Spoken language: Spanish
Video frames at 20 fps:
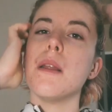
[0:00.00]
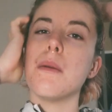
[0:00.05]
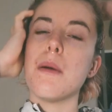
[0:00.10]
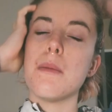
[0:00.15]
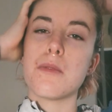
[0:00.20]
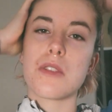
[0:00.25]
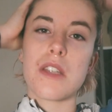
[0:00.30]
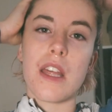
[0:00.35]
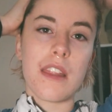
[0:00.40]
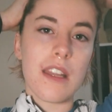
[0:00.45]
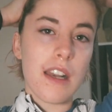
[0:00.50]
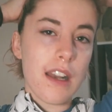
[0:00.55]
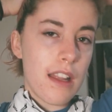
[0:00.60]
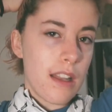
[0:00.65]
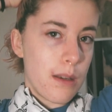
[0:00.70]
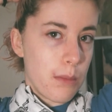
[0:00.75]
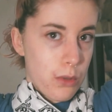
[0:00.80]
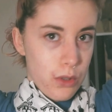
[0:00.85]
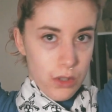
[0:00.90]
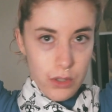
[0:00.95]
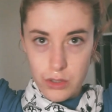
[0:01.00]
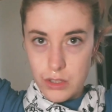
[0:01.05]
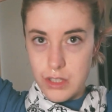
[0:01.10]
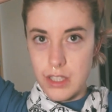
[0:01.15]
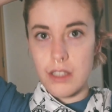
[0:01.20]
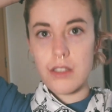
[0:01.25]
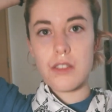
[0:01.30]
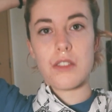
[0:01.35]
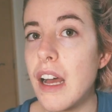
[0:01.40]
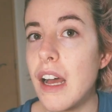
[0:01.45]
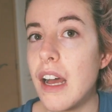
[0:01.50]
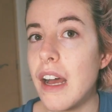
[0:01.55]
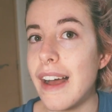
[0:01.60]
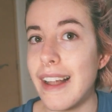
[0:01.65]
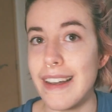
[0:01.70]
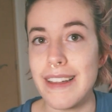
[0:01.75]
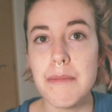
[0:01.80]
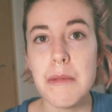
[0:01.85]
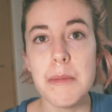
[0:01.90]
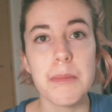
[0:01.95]
vamos a hacer la del moño, chicos.
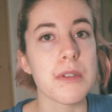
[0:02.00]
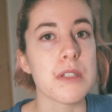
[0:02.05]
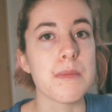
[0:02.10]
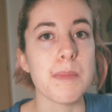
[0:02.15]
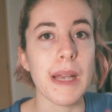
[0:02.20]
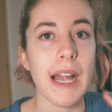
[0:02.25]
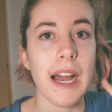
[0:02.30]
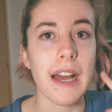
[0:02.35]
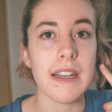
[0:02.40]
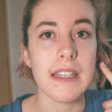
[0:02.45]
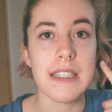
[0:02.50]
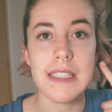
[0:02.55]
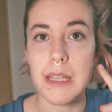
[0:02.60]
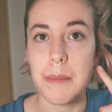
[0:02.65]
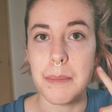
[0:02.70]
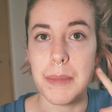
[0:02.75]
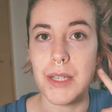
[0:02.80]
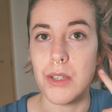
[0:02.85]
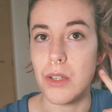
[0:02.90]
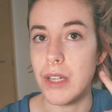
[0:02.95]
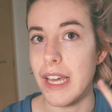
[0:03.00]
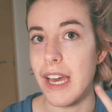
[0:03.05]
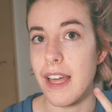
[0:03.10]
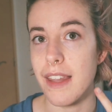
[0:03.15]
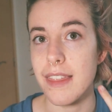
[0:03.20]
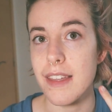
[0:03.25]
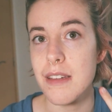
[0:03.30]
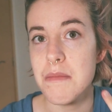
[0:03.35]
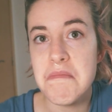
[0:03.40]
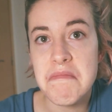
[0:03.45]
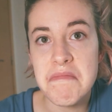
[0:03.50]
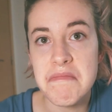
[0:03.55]
¿Alguien me puede explicar este pelo que hace?